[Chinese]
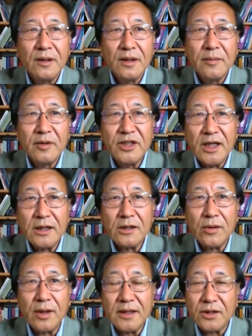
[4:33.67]
那么这样的
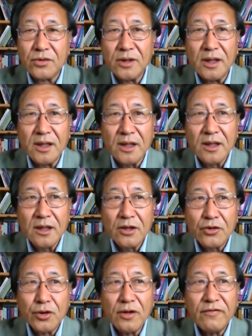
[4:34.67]
话呢，所以。
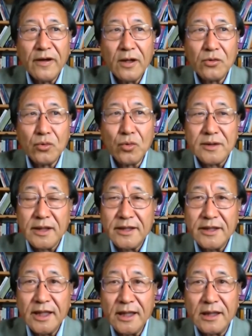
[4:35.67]
双方如果在
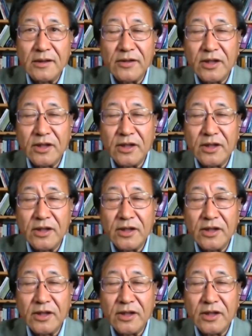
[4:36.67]
这样的地方，